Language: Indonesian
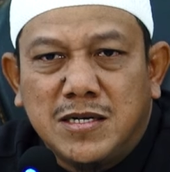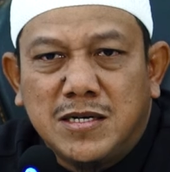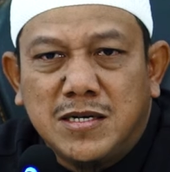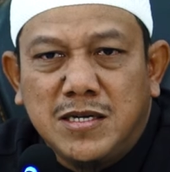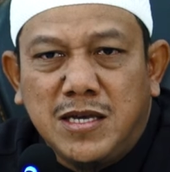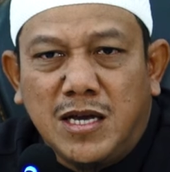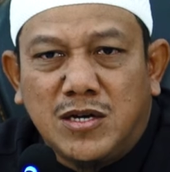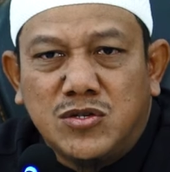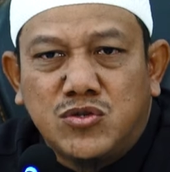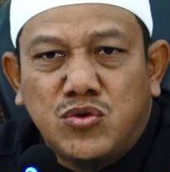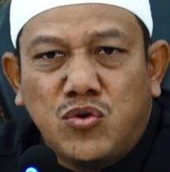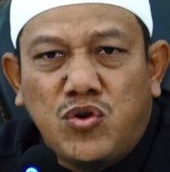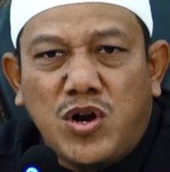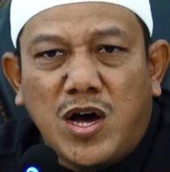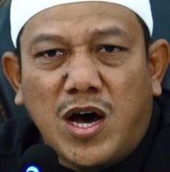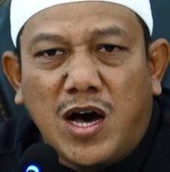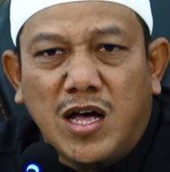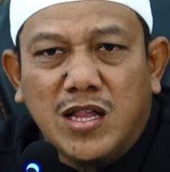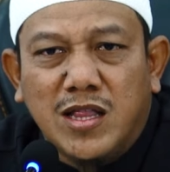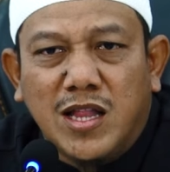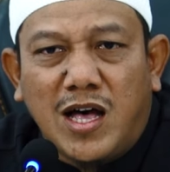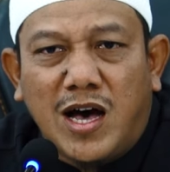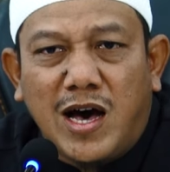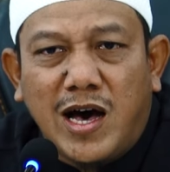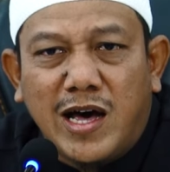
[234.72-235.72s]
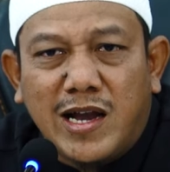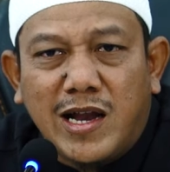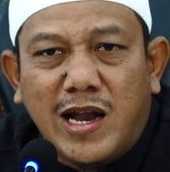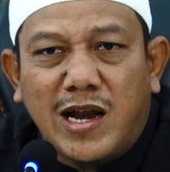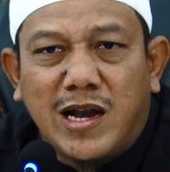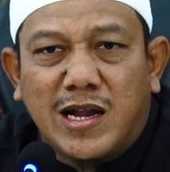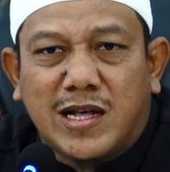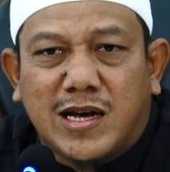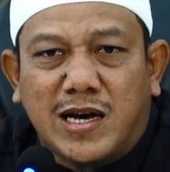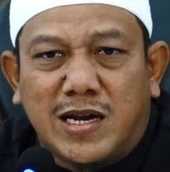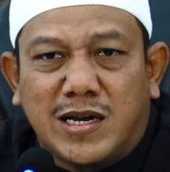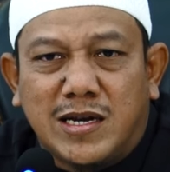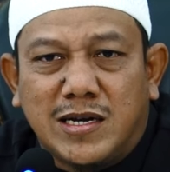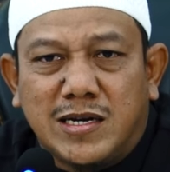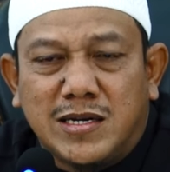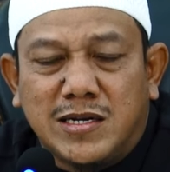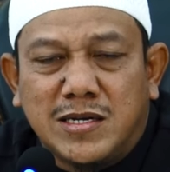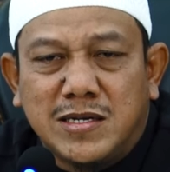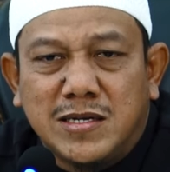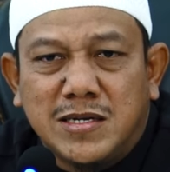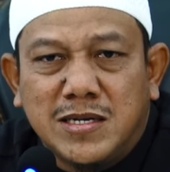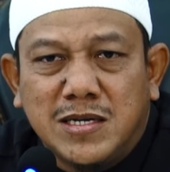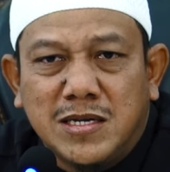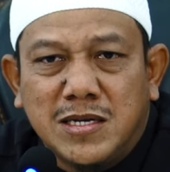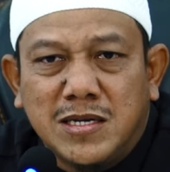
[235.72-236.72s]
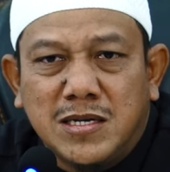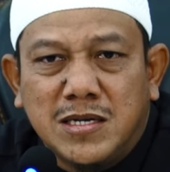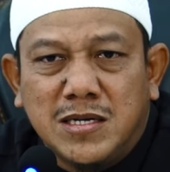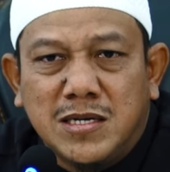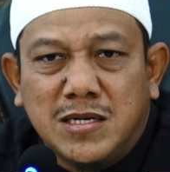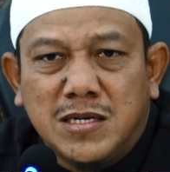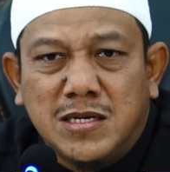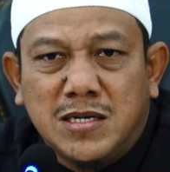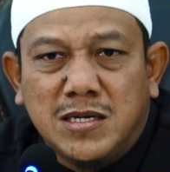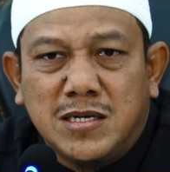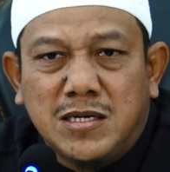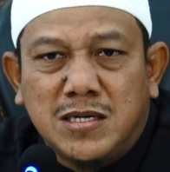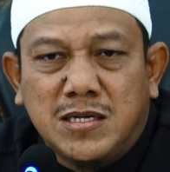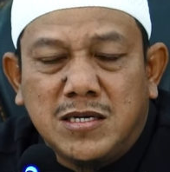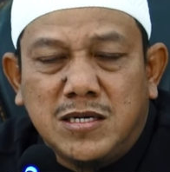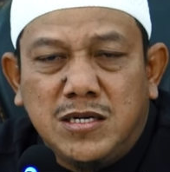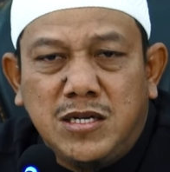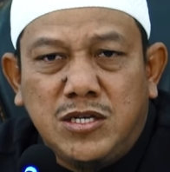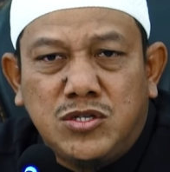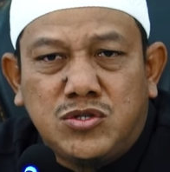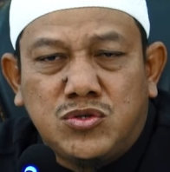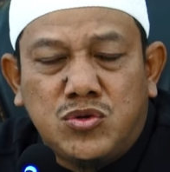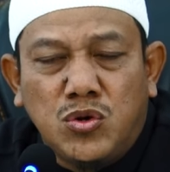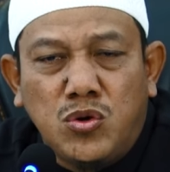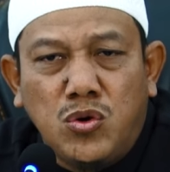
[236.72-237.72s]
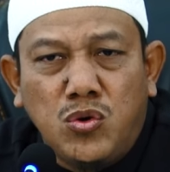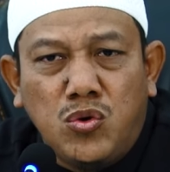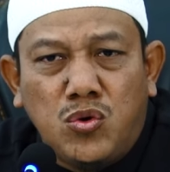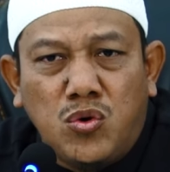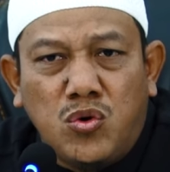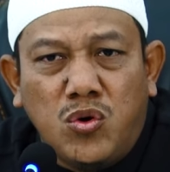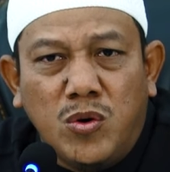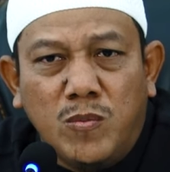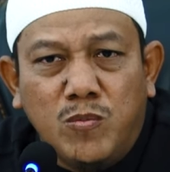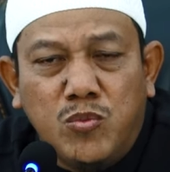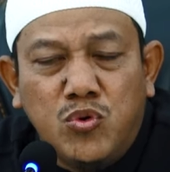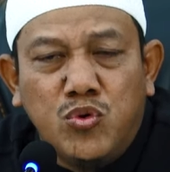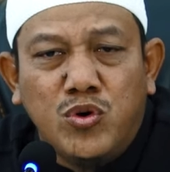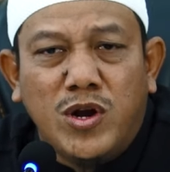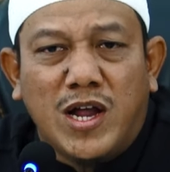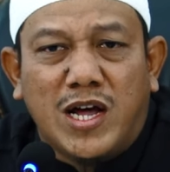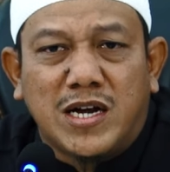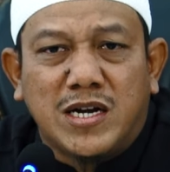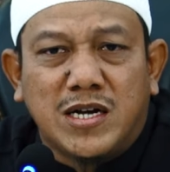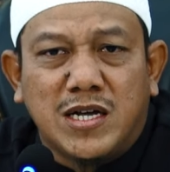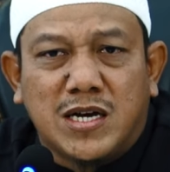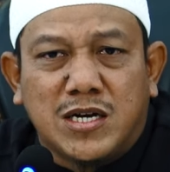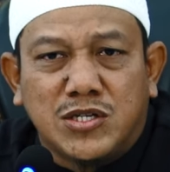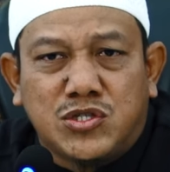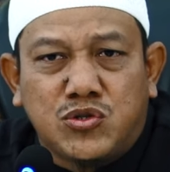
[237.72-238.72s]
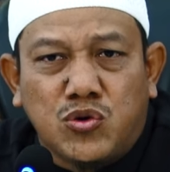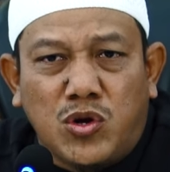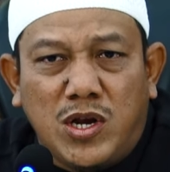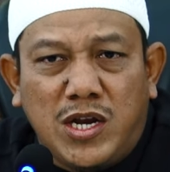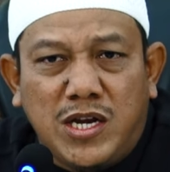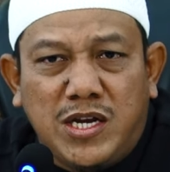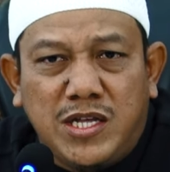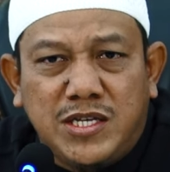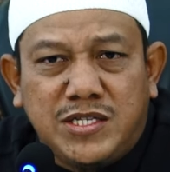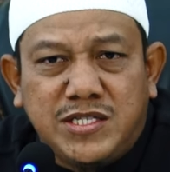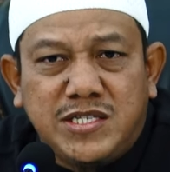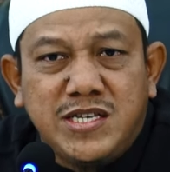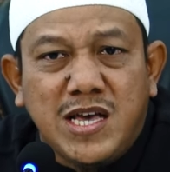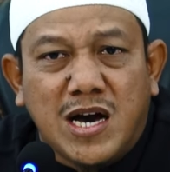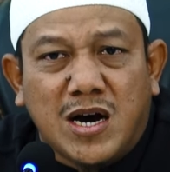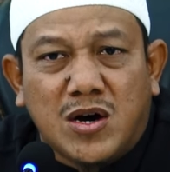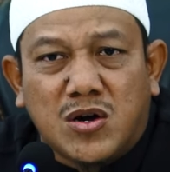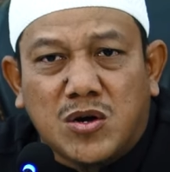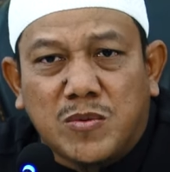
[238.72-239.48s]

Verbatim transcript: yang sudah Allah halalkan di seluruh bulan kecuali di siang